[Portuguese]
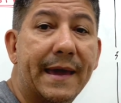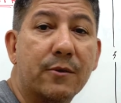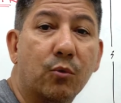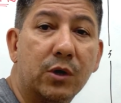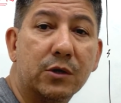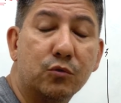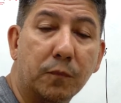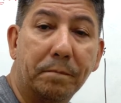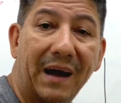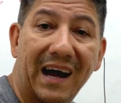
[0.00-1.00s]
em oito
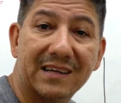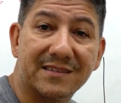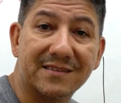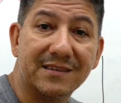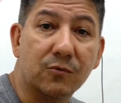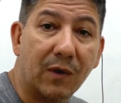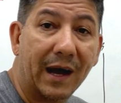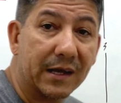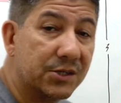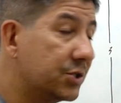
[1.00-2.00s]
partes
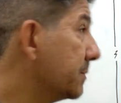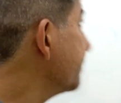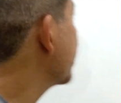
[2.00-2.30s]
iguais